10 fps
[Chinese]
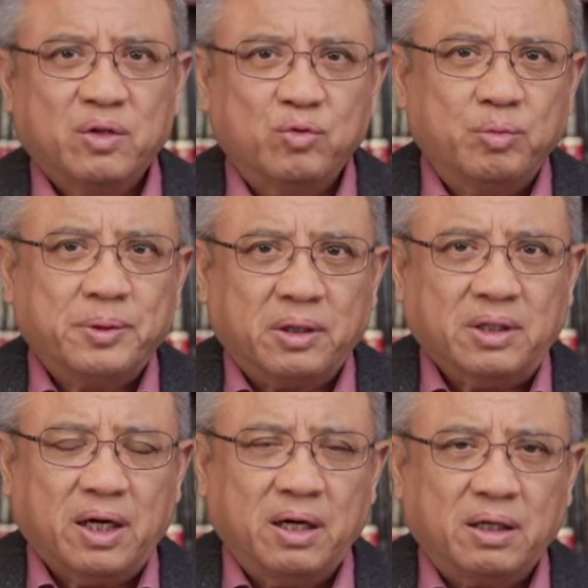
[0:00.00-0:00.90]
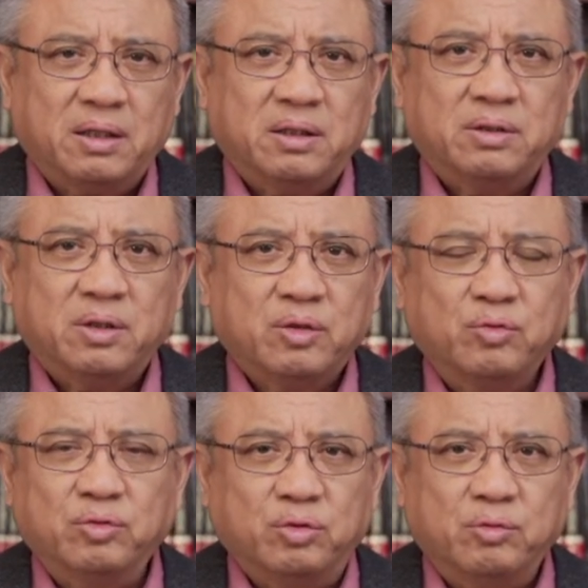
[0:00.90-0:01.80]
雇不到人了，
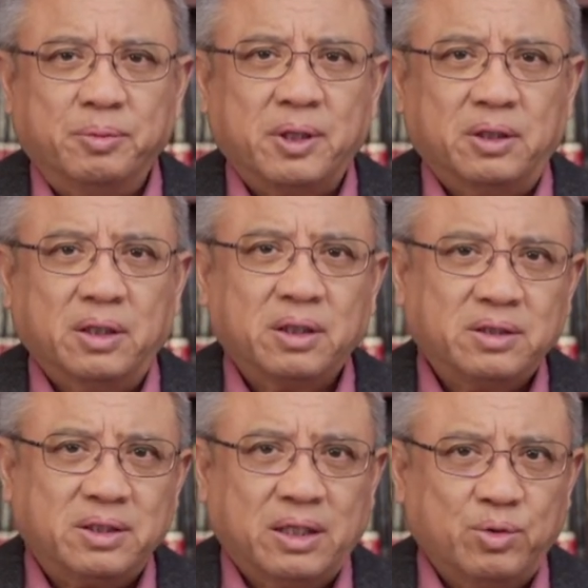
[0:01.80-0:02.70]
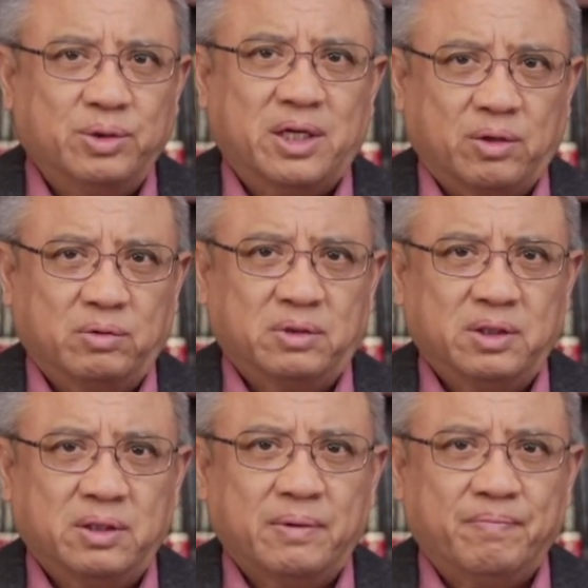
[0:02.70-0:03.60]
雇主雇不到人，他自然就会涨工资。